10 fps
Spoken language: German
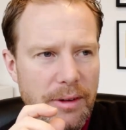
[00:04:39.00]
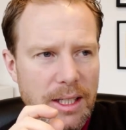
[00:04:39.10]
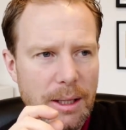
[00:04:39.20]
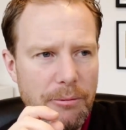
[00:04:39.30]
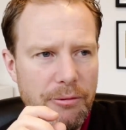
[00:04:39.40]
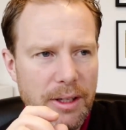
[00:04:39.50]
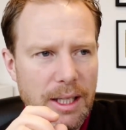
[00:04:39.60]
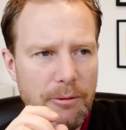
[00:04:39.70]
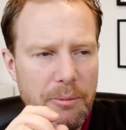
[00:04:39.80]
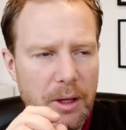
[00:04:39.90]
Wettkampf,
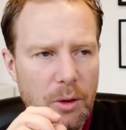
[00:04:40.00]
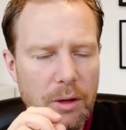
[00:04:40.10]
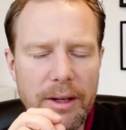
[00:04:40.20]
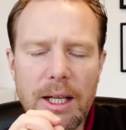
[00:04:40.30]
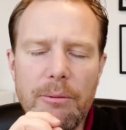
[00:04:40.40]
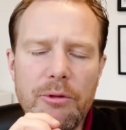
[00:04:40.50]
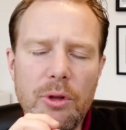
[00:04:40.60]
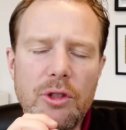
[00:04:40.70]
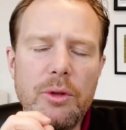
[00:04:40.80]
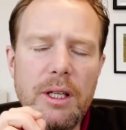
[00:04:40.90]
Wettkampfperiode, Wettkampf-
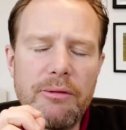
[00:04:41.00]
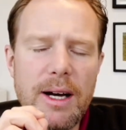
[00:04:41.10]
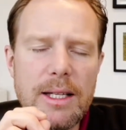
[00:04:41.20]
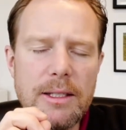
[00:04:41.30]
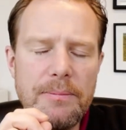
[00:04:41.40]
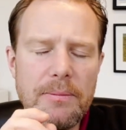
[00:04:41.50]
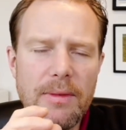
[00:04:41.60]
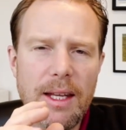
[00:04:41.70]
oder äh, Turnierphase,